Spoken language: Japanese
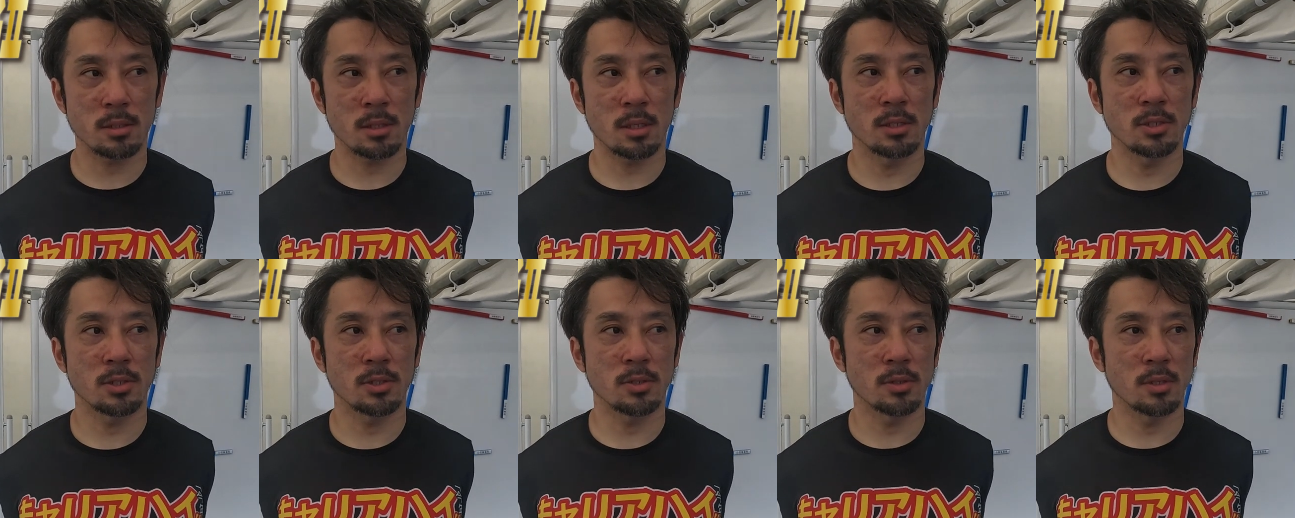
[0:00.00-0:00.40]

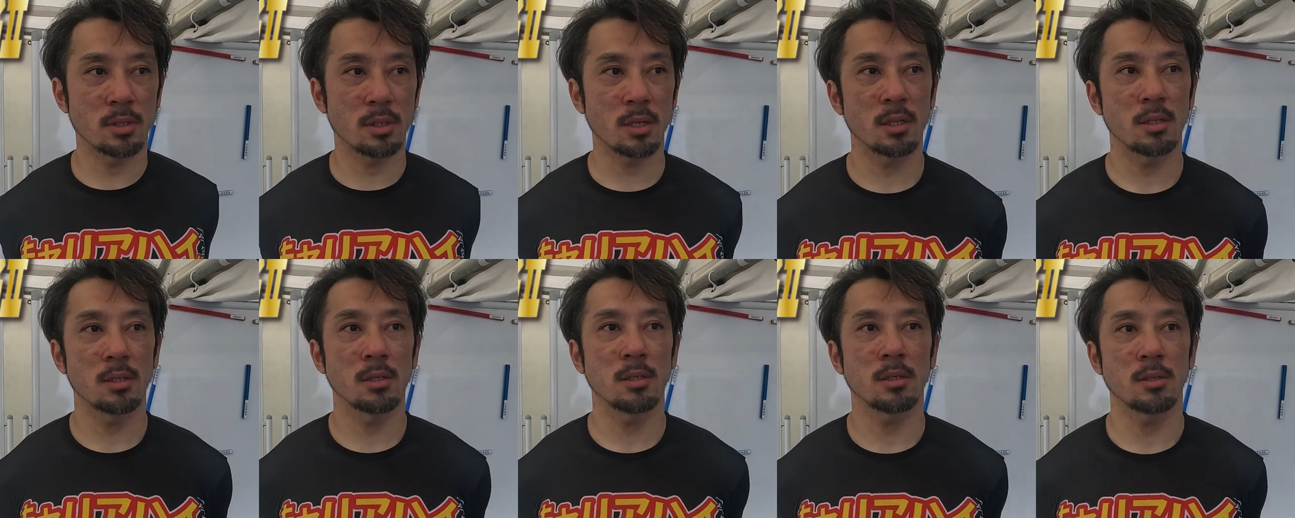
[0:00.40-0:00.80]
最終
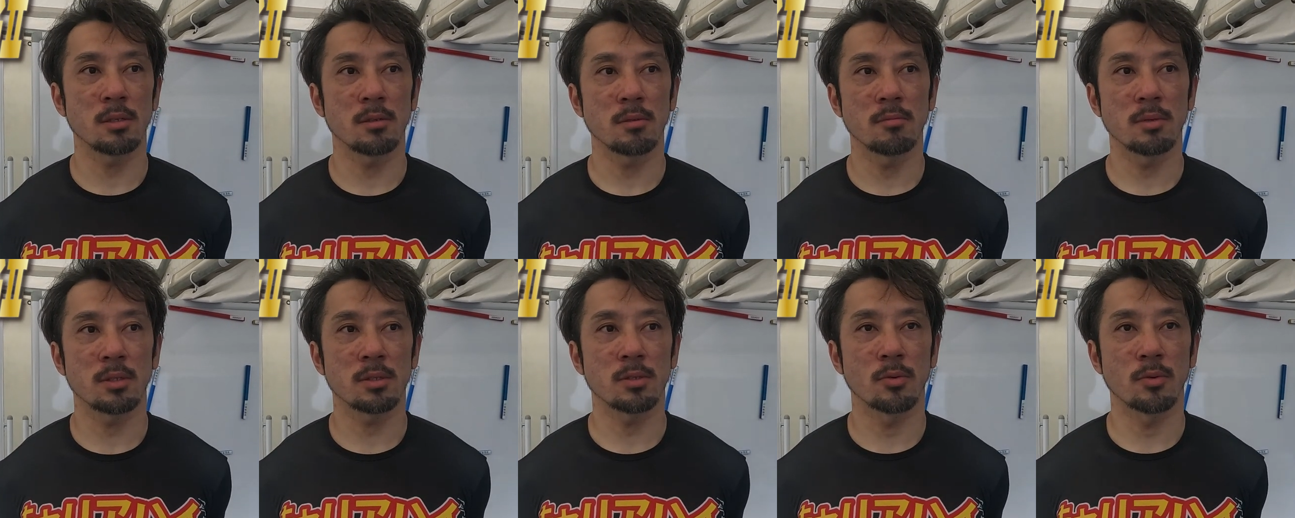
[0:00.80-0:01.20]
的に、
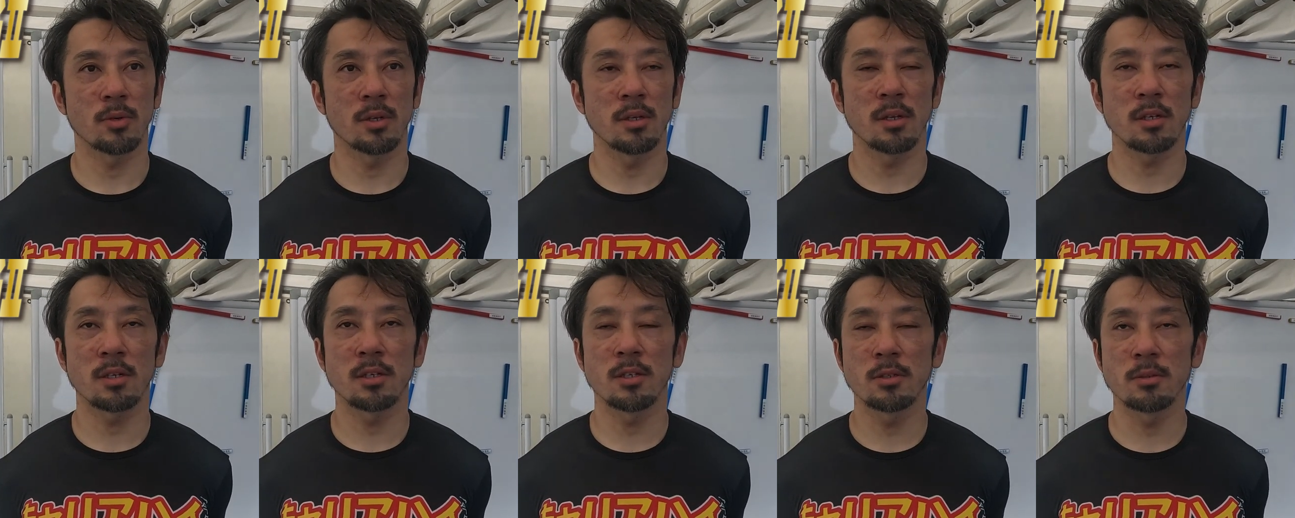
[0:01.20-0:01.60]
まあ、そ
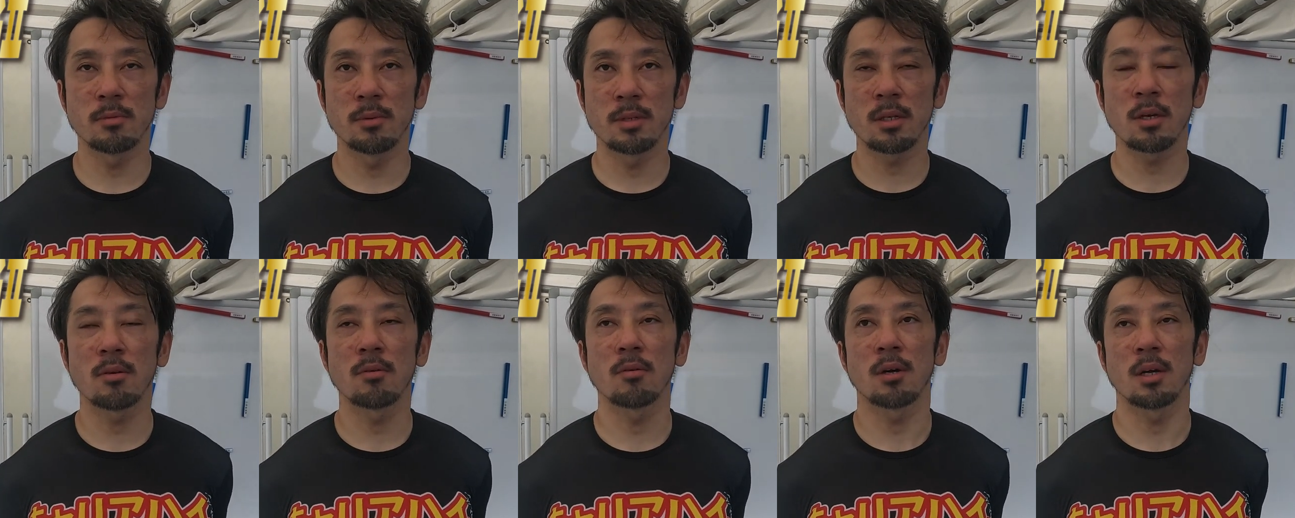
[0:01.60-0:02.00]
れなりに
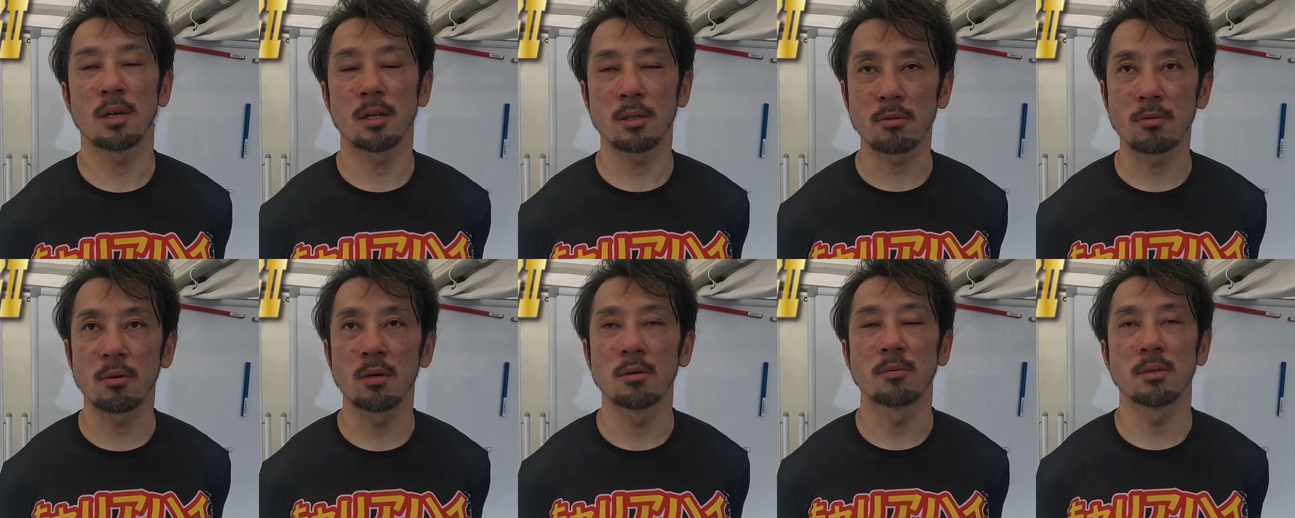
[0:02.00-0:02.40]
踏めたの
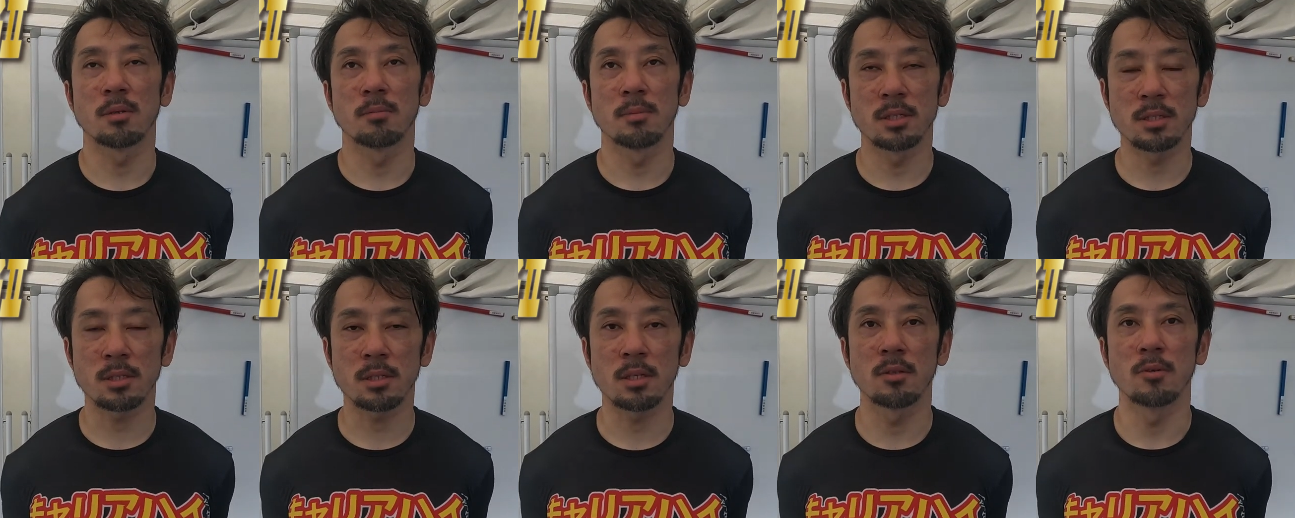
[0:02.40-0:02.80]
かなと思いま
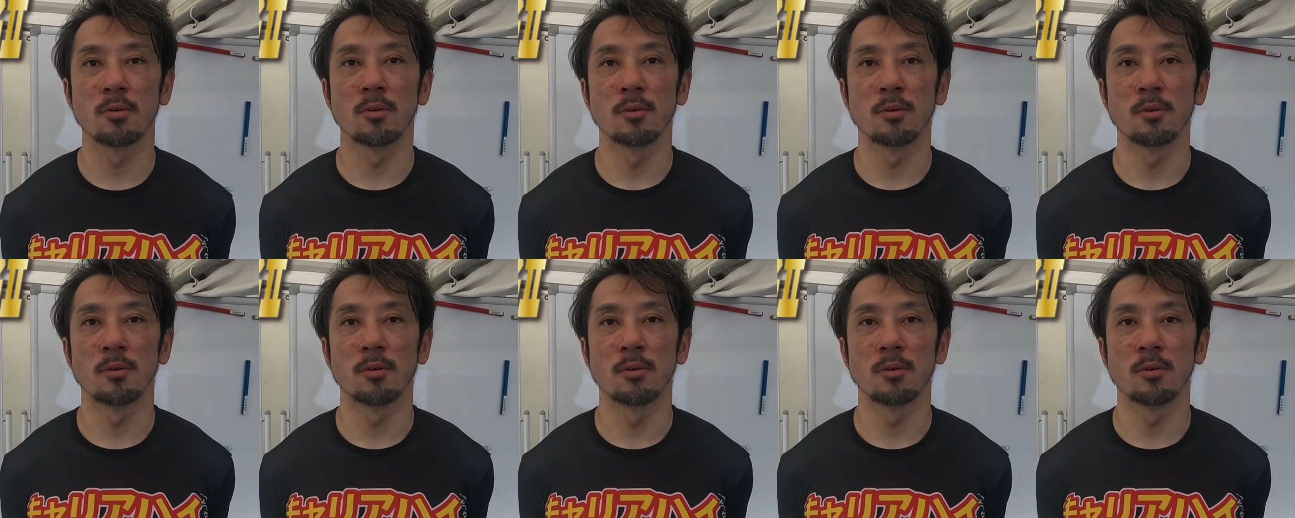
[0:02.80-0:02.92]
す